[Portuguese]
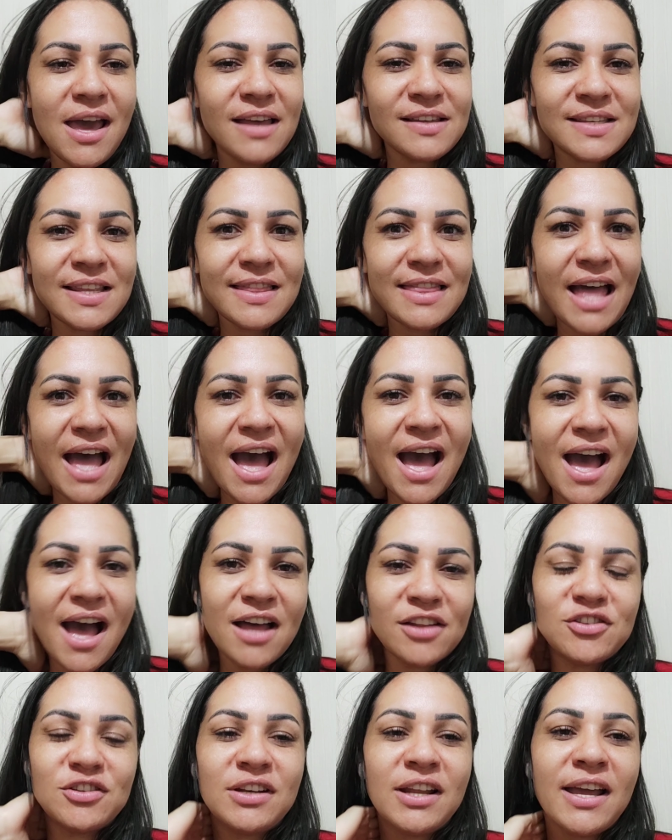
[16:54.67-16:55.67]
essa
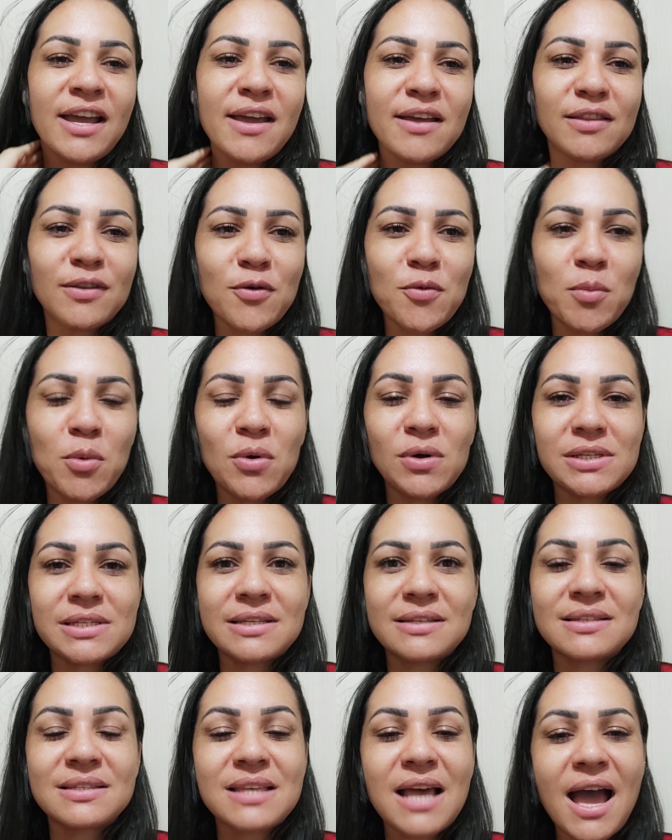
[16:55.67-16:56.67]
tarde, né? É tão bom,
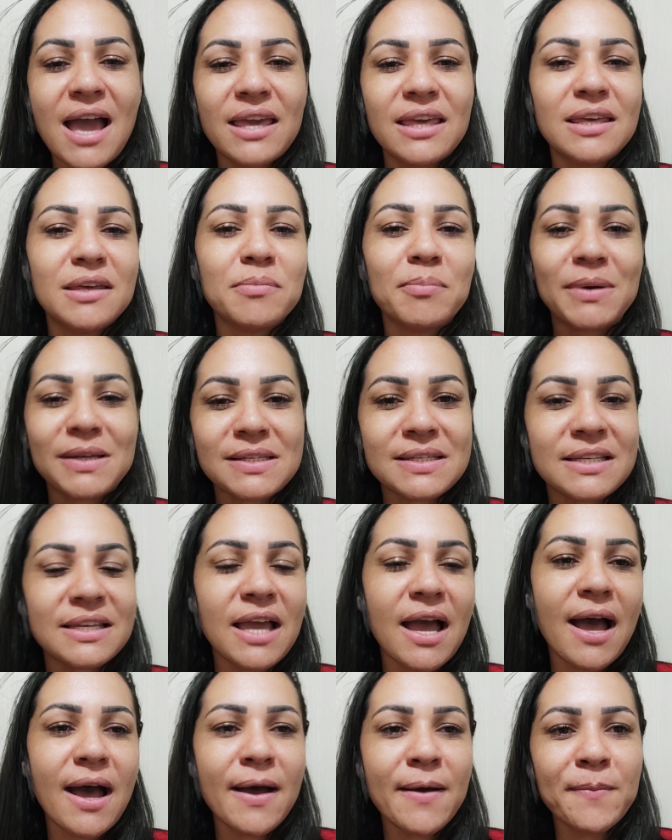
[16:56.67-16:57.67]
assim, sair,
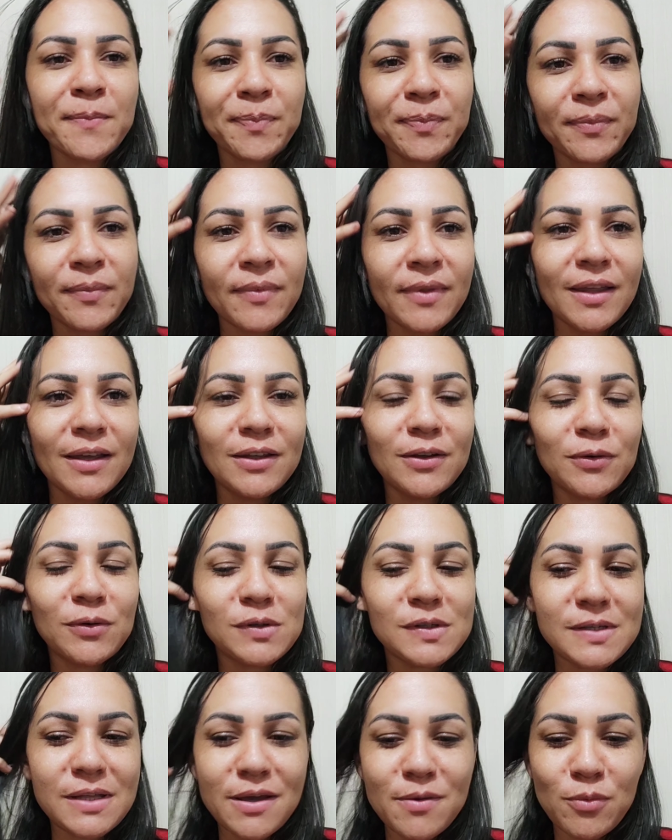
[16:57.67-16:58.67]
passear. Eu
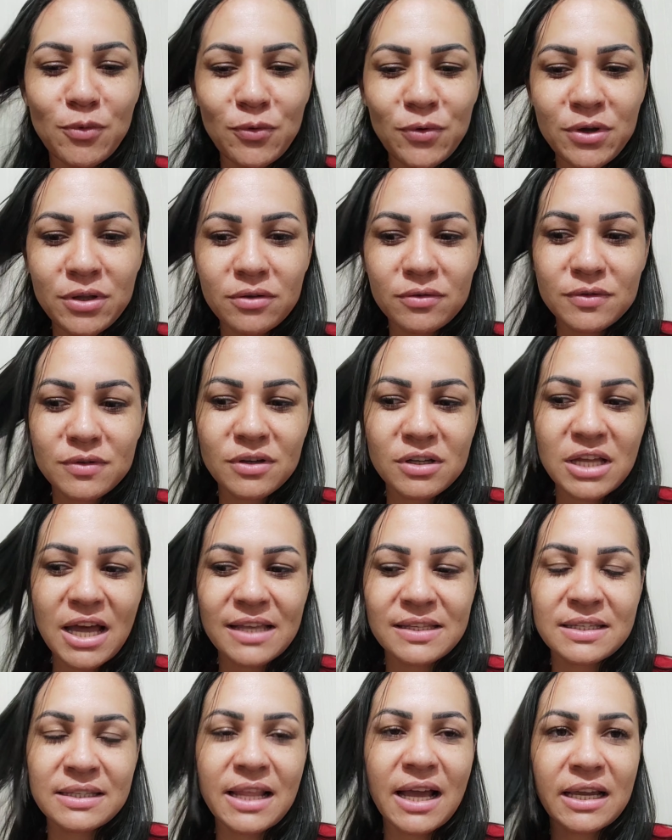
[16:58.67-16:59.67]
gostei muito.
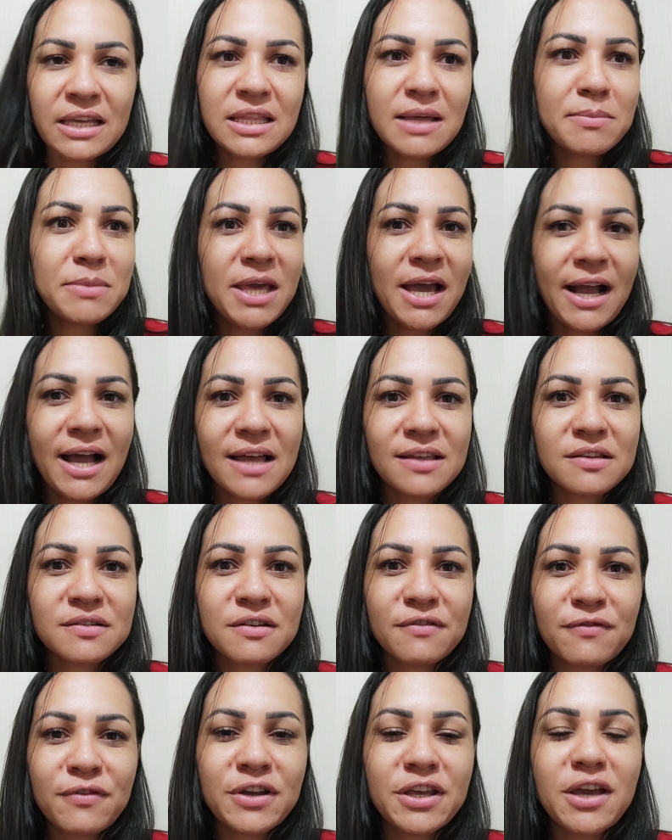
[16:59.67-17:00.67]
Assim, daqui da minha casa
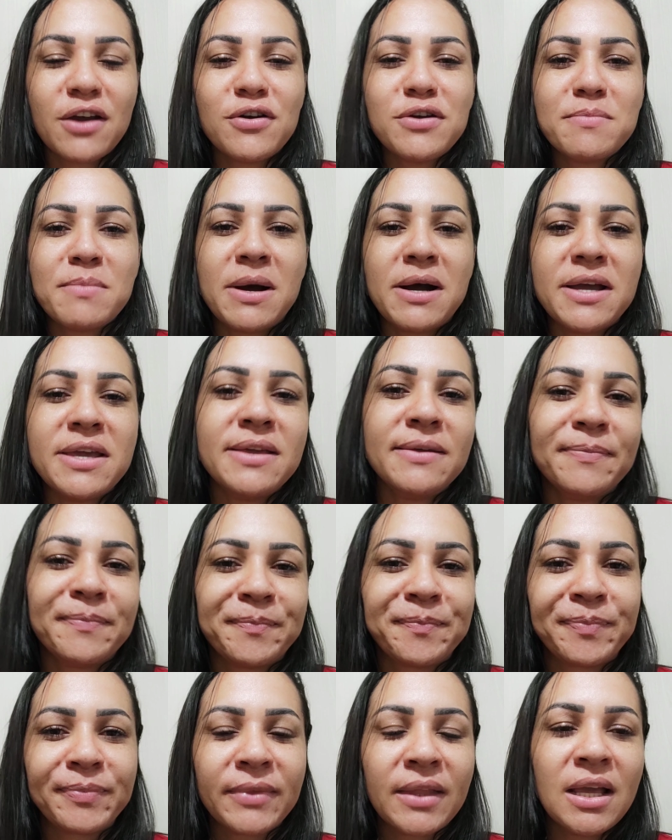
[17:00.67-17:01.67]
só foi eu e mãe.
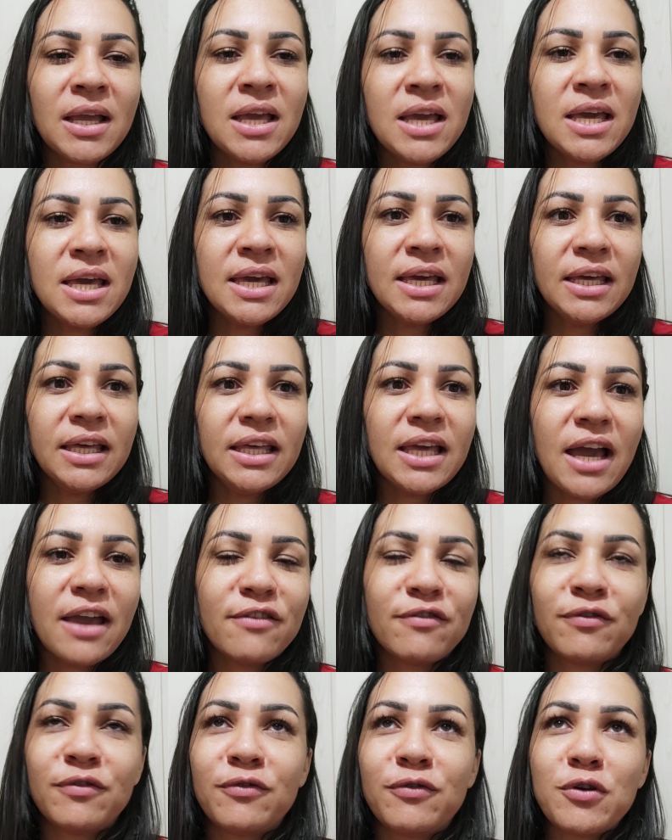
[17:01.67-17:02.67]
E
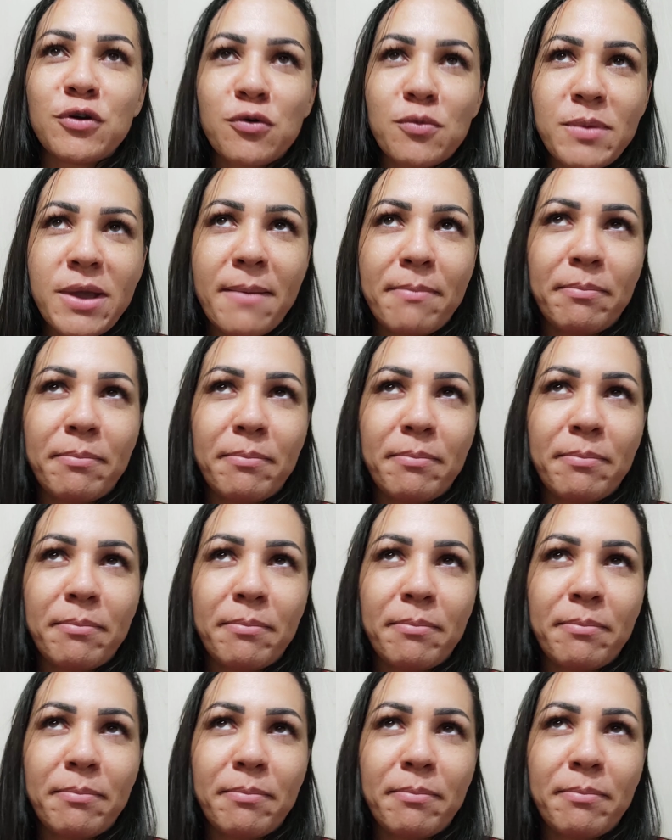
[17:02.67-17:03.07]
aí fui com minha